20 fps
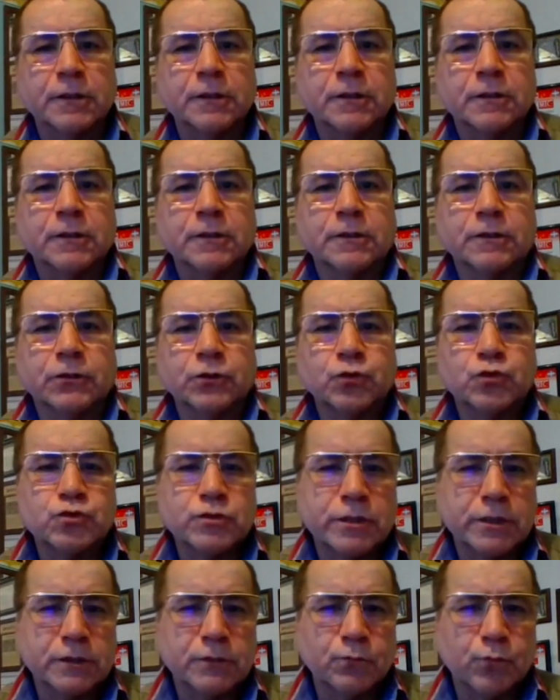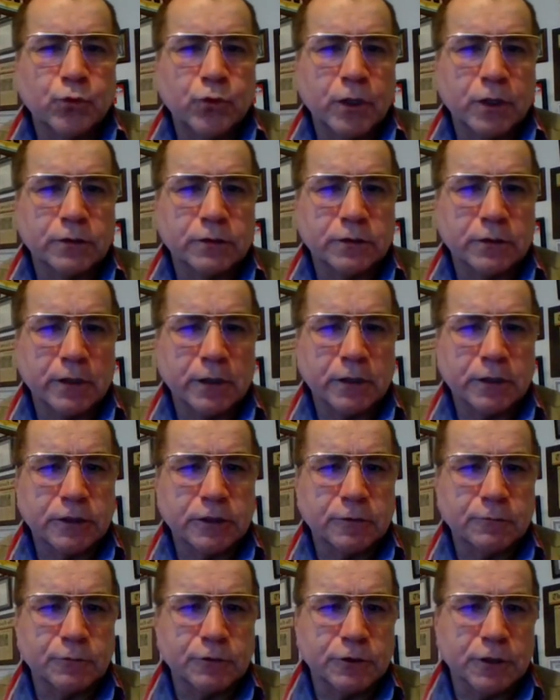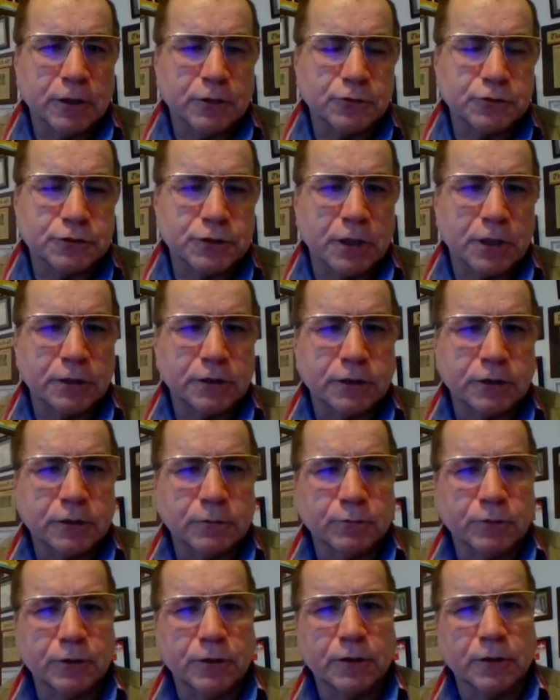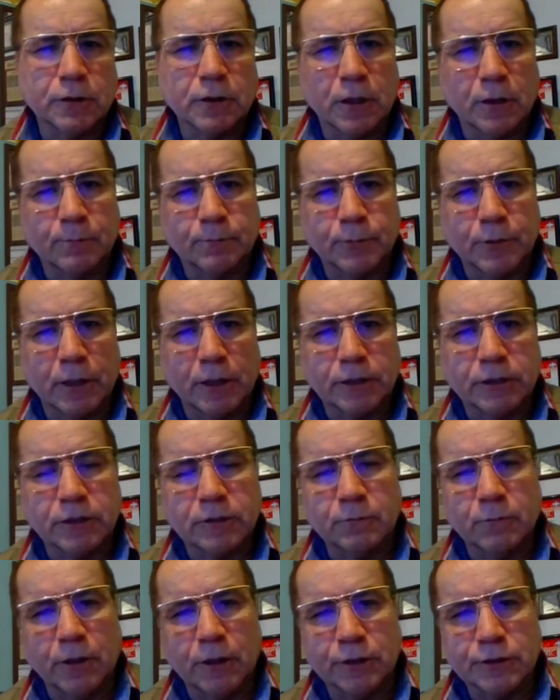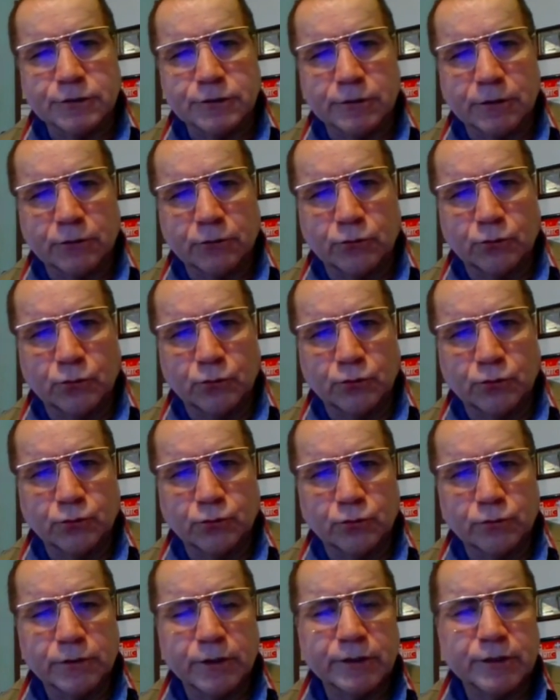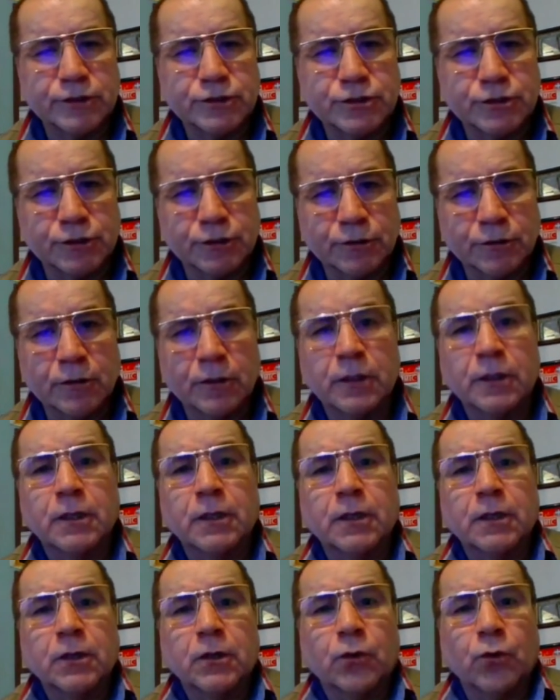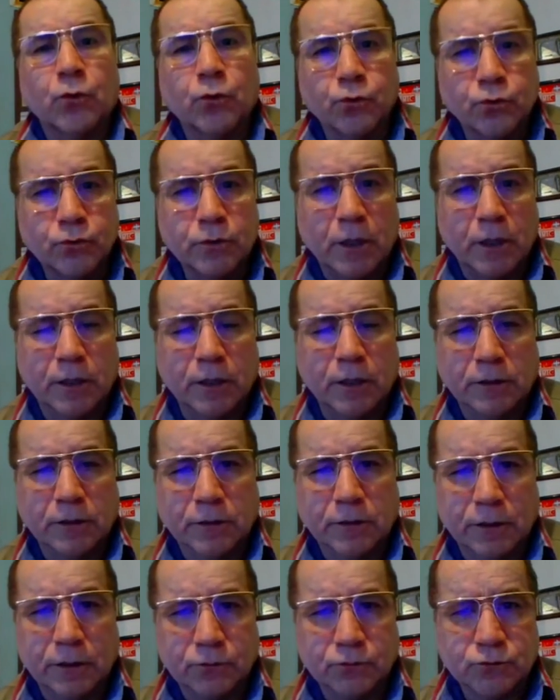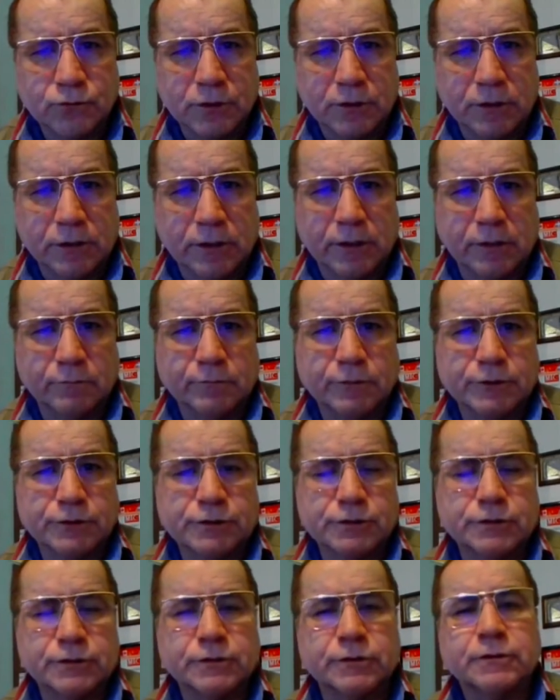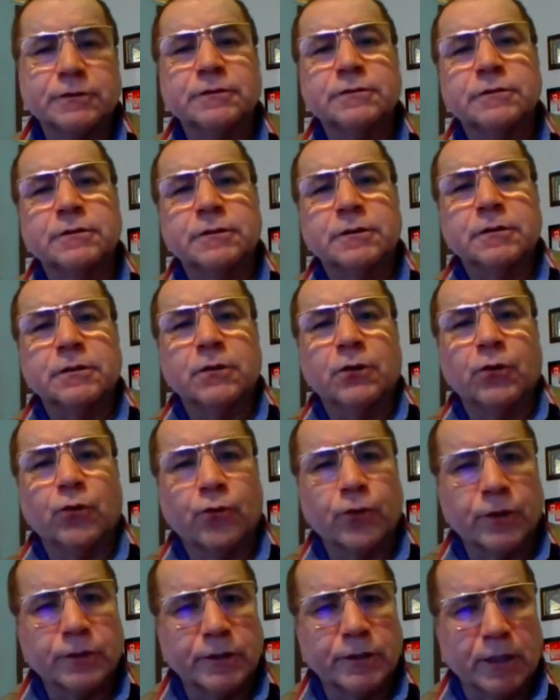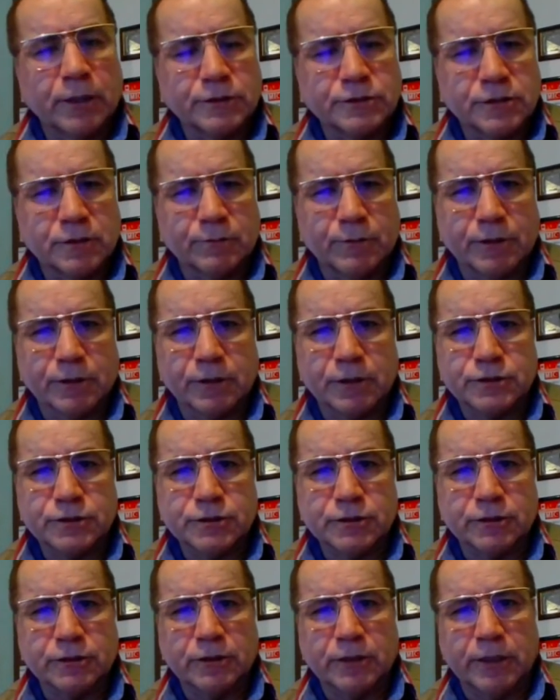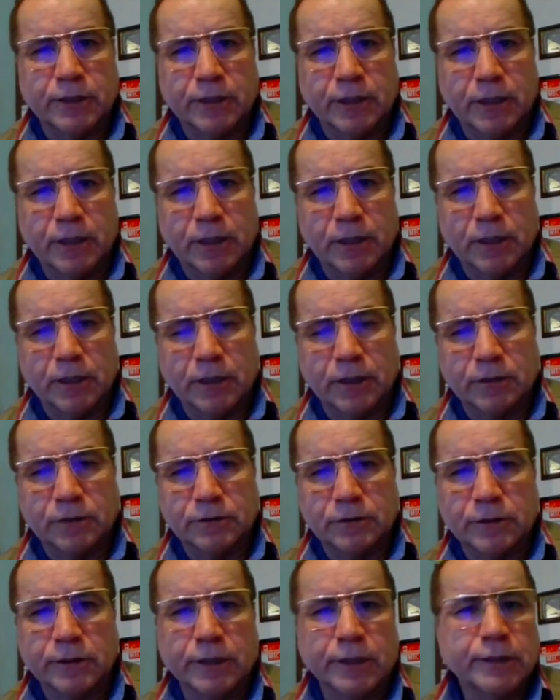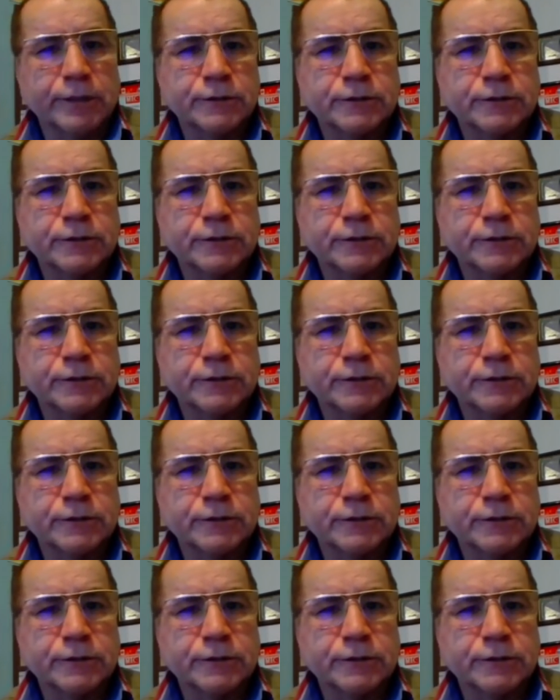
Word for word: E, yüzlerini boyattılar. Kimi tavşan, kimi kaplan, kimi aslan oldu. Onlar için oyun alanları düzenlenmişti. Orada zaman geçirdiler, eğlendiler.